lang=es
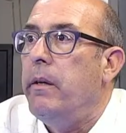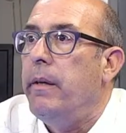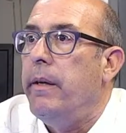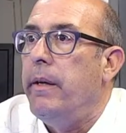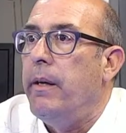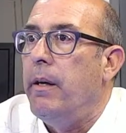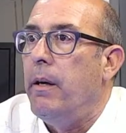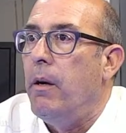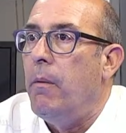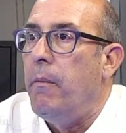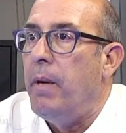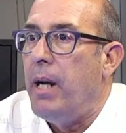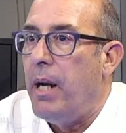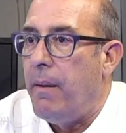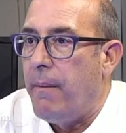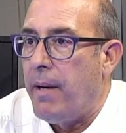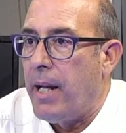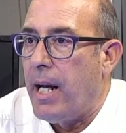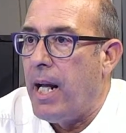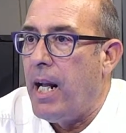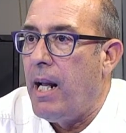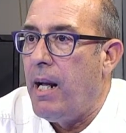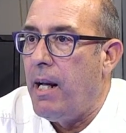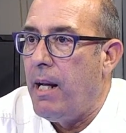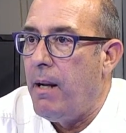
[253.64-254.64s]
Hombre, la
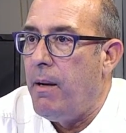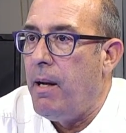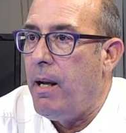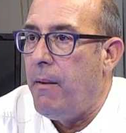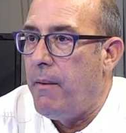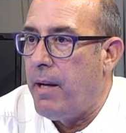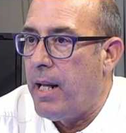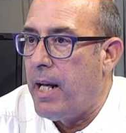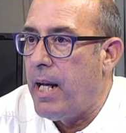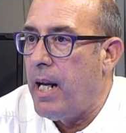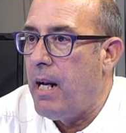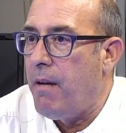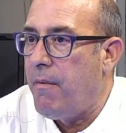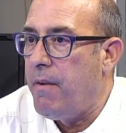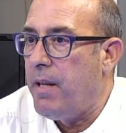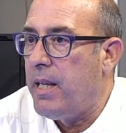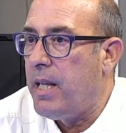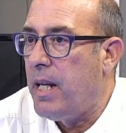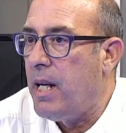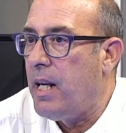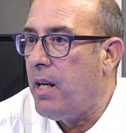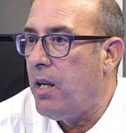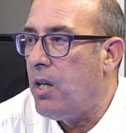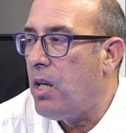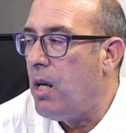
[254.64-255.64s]
verdad que la, las fiestas
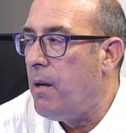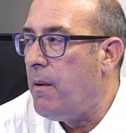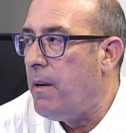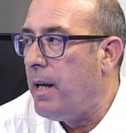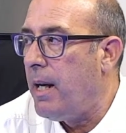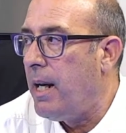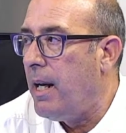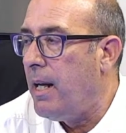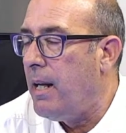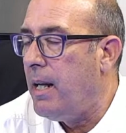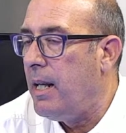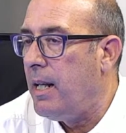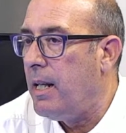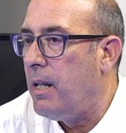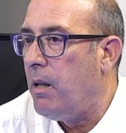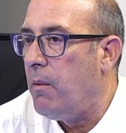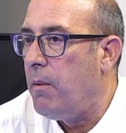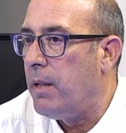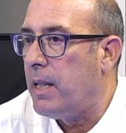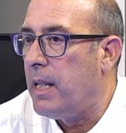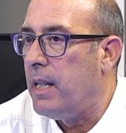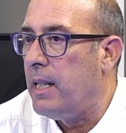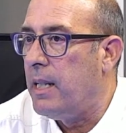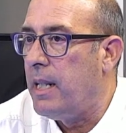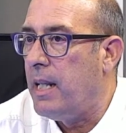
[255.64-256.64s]
del Cristo han estado
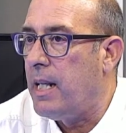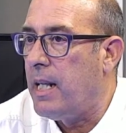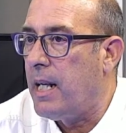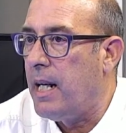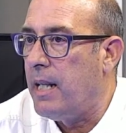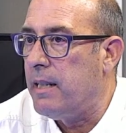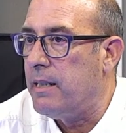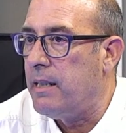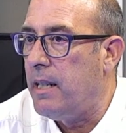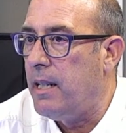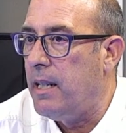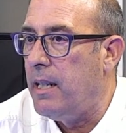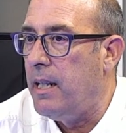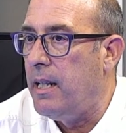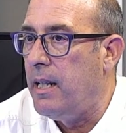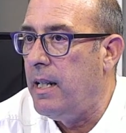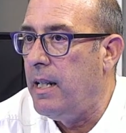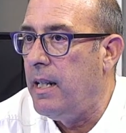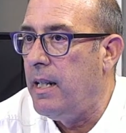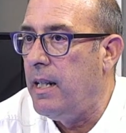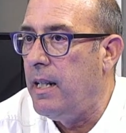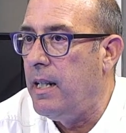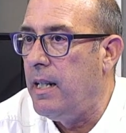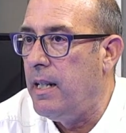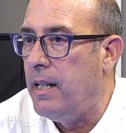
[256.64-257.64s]
bastante escasas
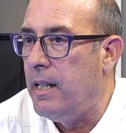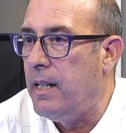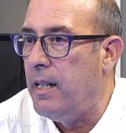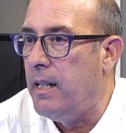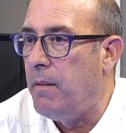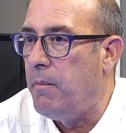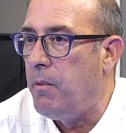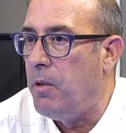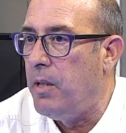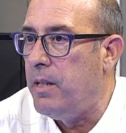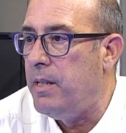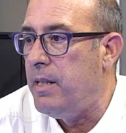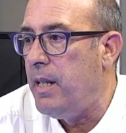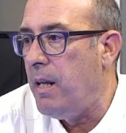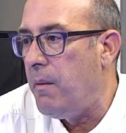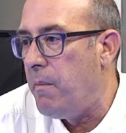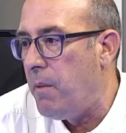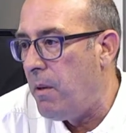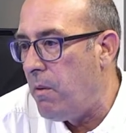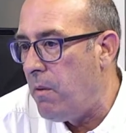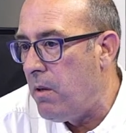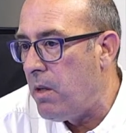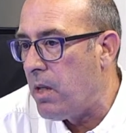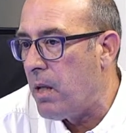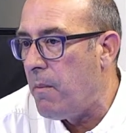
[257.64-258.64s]
de, policías, pero
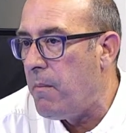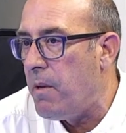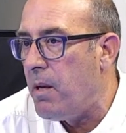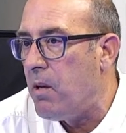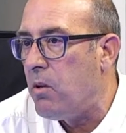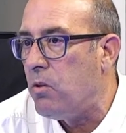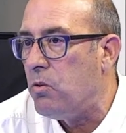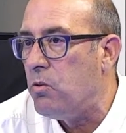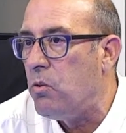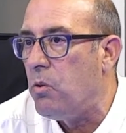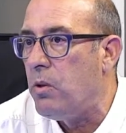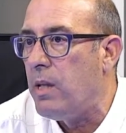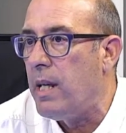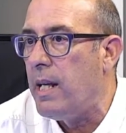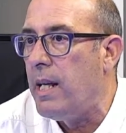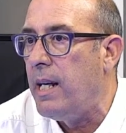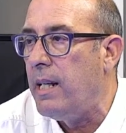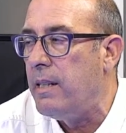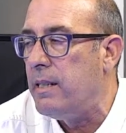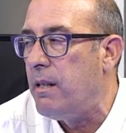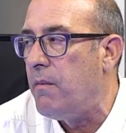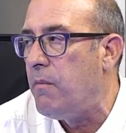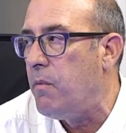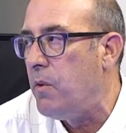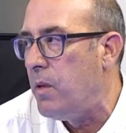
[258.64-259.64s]
bueno, también consultadas
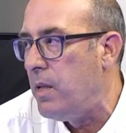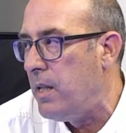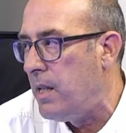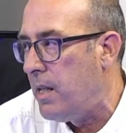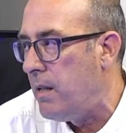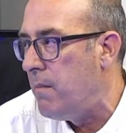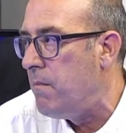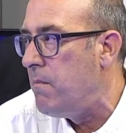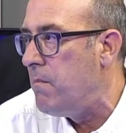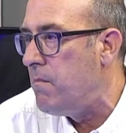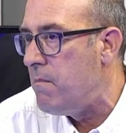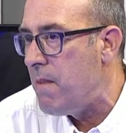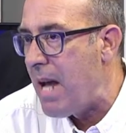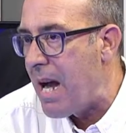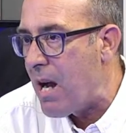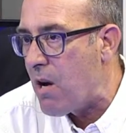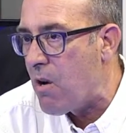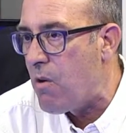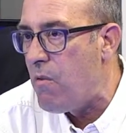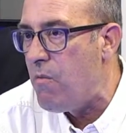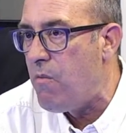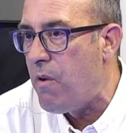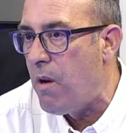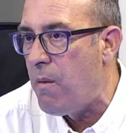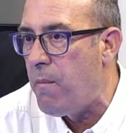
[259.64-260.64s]
esas fuentes me han
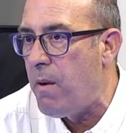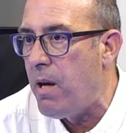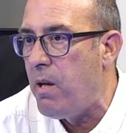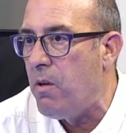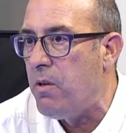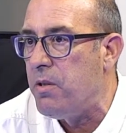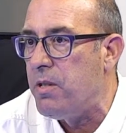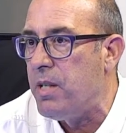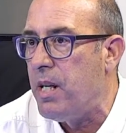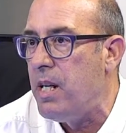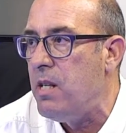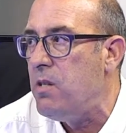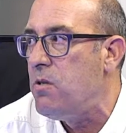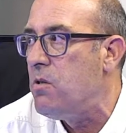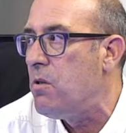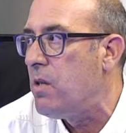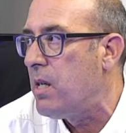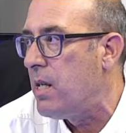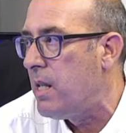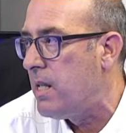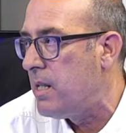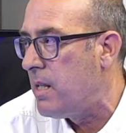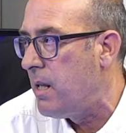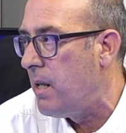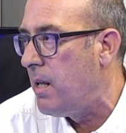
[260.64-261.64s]
confirmado ese hecho,
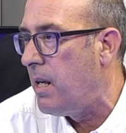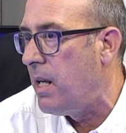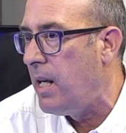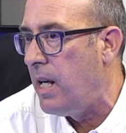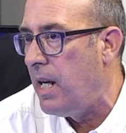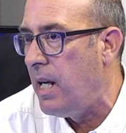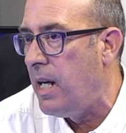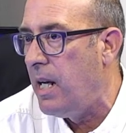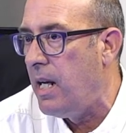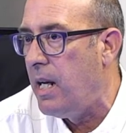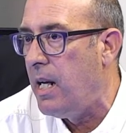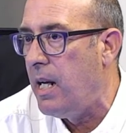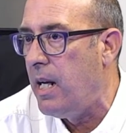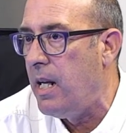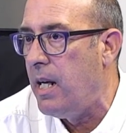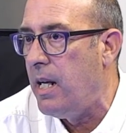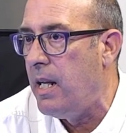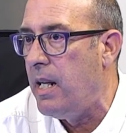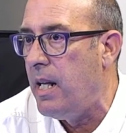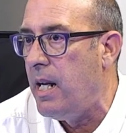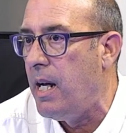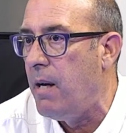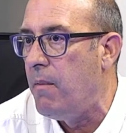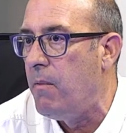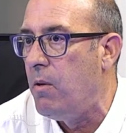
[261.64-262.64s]
que se,
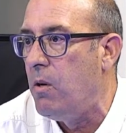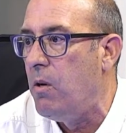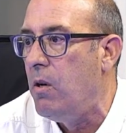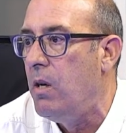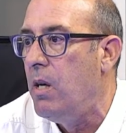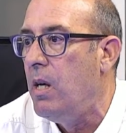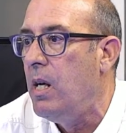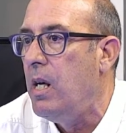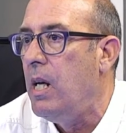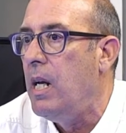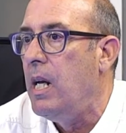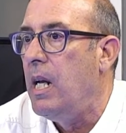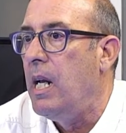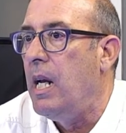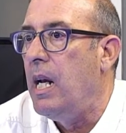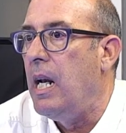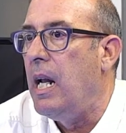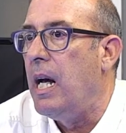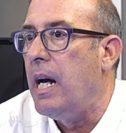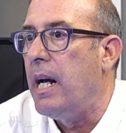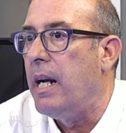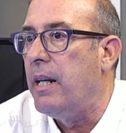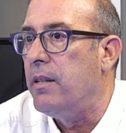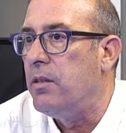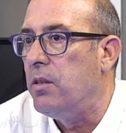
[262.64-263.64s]
digamos la
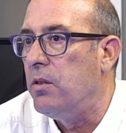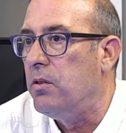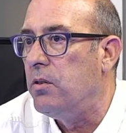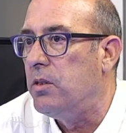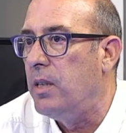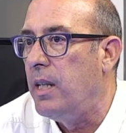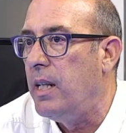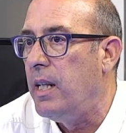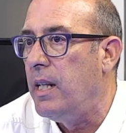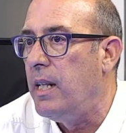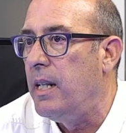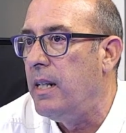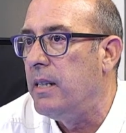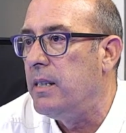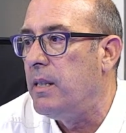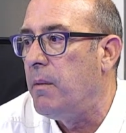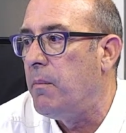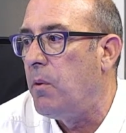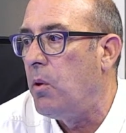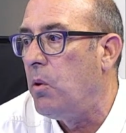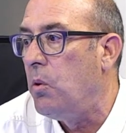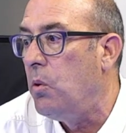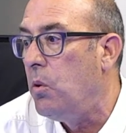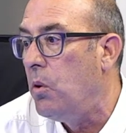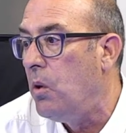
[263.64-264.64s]
agresión se,
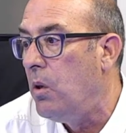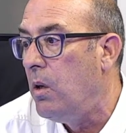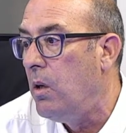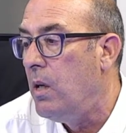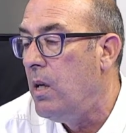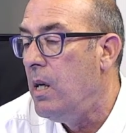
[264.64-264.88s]
produjo.